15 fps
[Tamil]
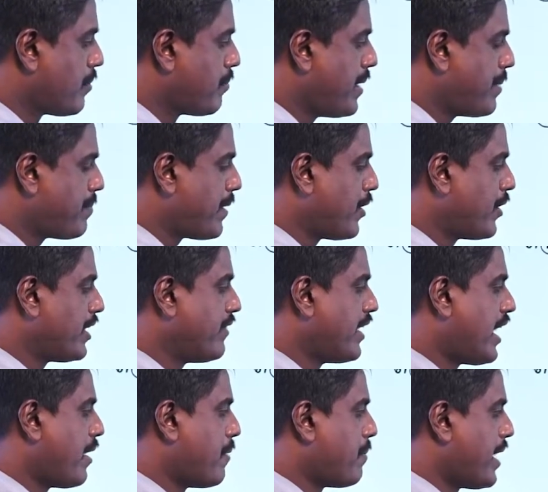பி பகுதி
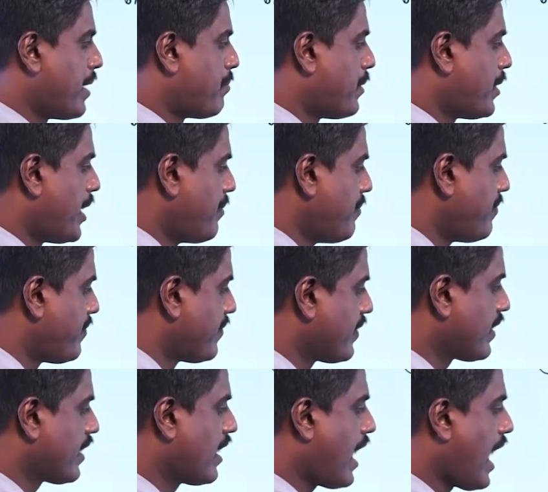வினாவை பார்ப்போம்
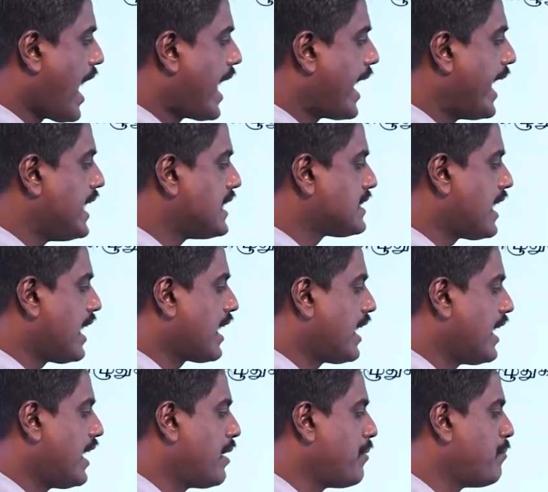அரைஸாக
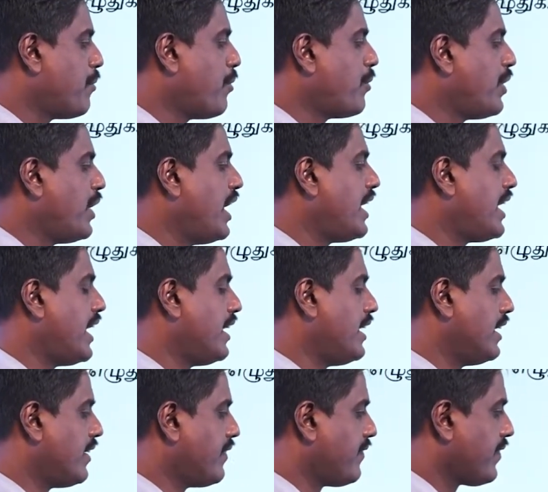மூன்றில்
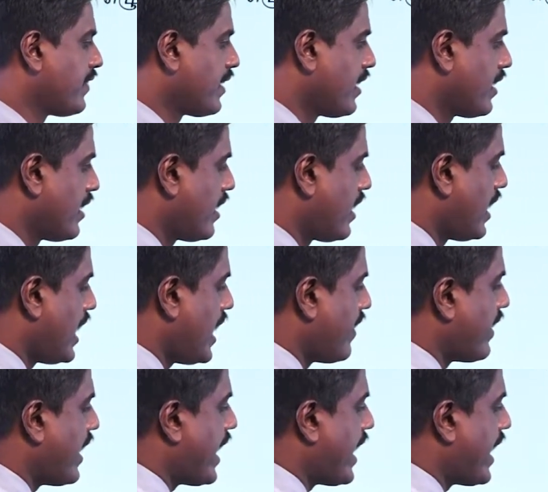ரெண்டு அவை